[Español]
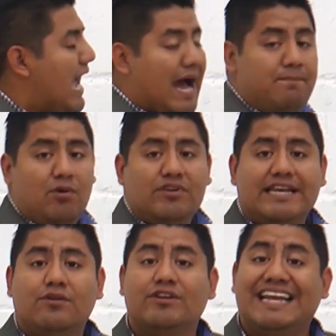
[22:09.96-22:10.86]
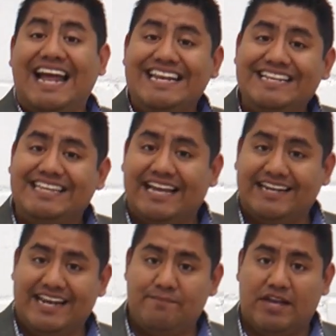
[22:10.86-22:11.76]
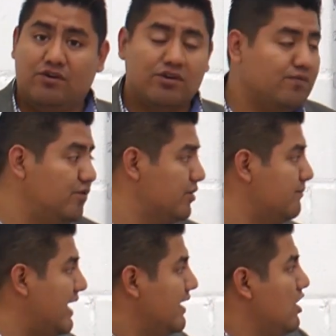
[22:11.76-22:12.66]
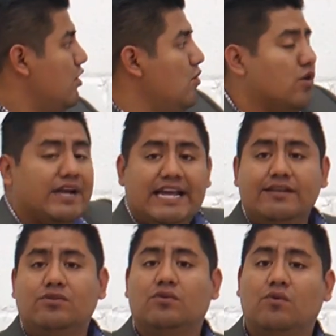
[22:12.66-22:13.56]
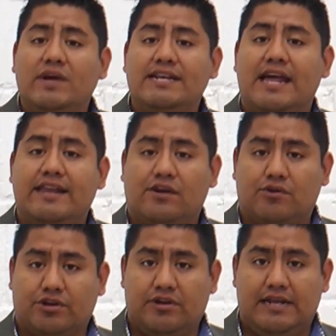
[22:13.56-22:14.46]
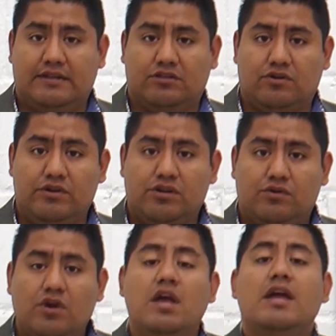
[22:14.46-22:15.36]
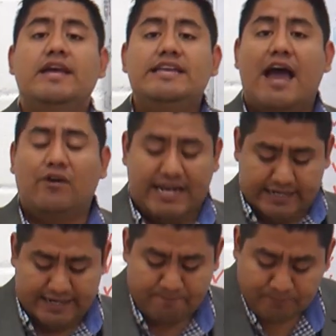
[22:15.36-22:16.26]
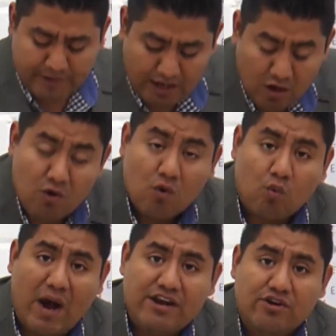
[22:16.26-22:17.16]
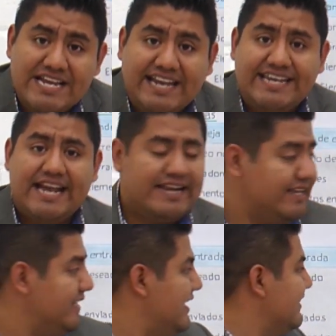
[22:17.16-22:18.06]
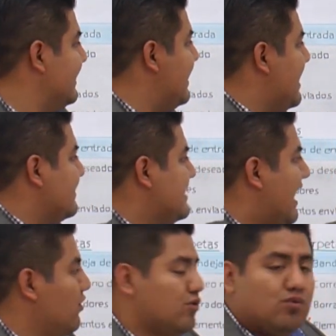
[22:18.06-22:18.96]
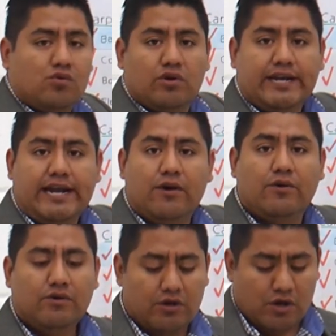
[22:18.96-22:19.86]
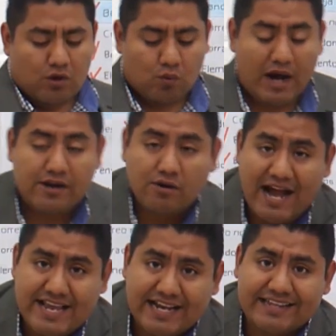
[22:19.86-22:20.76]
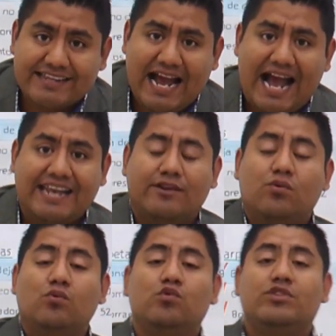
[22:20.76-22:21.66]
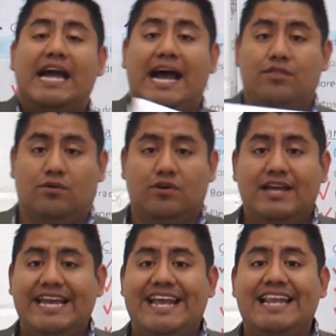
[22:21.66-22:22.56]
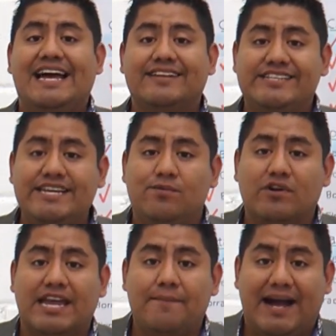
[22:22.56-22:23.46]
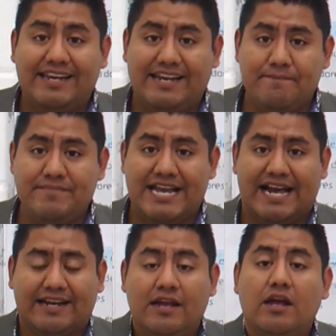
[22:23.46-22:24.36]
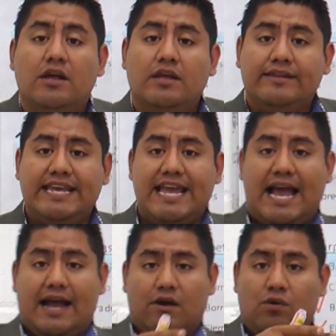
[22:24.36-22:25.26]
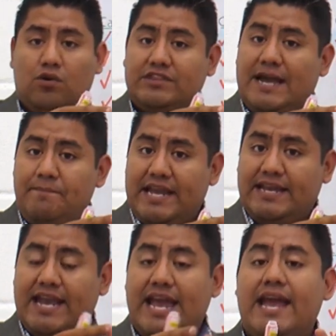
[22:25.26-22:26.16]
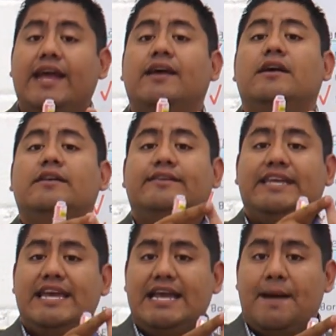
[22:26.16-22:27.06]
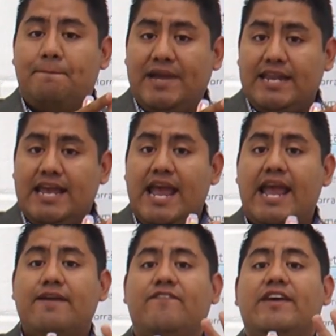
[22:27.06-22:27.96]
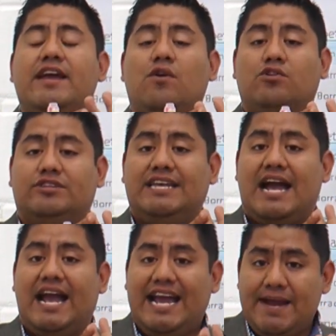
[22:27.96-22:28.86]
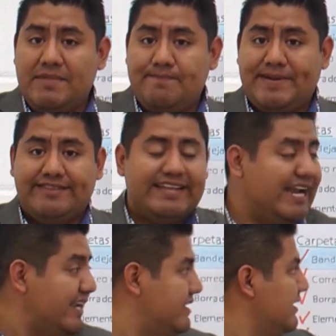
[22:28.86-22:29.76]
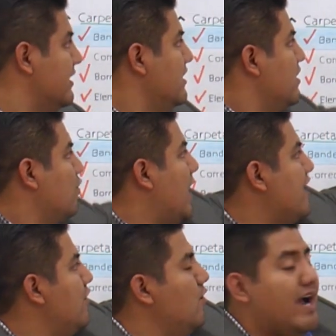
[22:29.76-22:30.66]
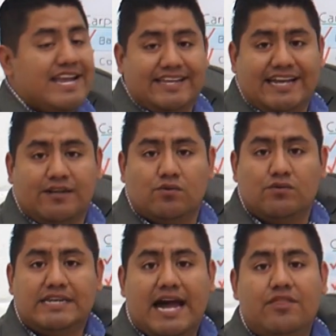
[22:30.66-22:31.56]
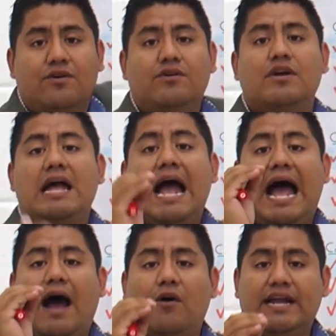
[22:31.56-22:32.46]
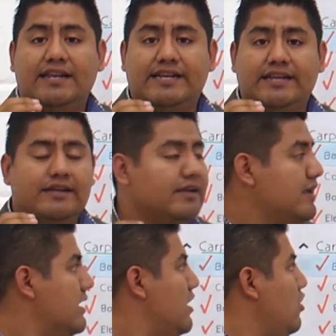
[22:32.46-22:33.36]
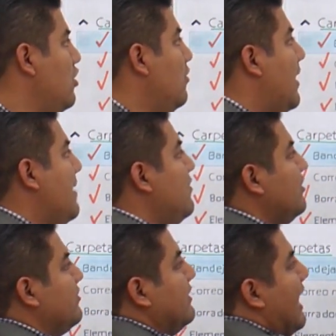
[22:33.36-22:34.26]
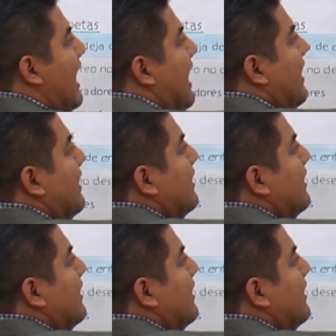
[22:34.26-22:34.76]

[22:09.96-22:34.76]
a poder organizar de mejor forma lo que es tu cuenta de correo electrónico. Y ahora sí, cuando ya tienes redactado tu correo, cuando hayas adjuntado el archivo que vas a enviar, sea JPG, sea PDF o sea MP3, cuando lo hayas adjuntado, ahora sí, lo vamos a,